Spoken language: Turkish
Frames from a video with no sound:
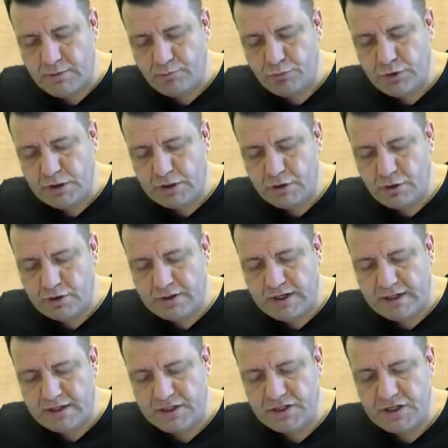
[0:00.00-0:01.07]
Bu
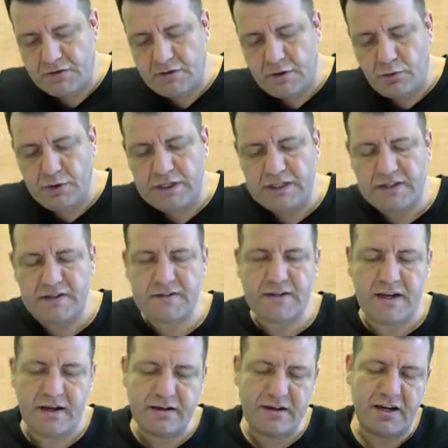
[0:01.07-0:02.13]
dikdörtgende çevre 12 ise
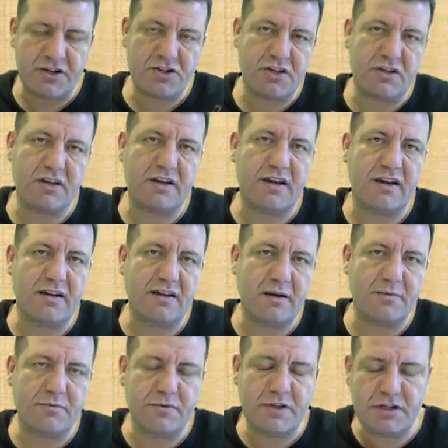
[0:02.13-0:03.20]
eğer karşılıklı
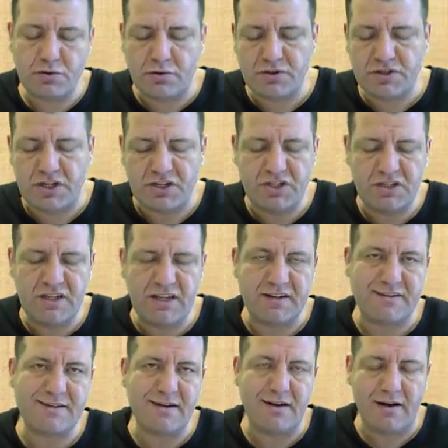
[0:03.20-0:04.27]
kenarlar birbirine eşit olacağı için
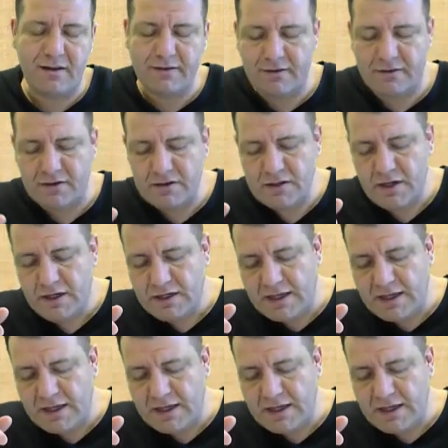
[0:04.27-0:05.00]
yarısı 6'dır.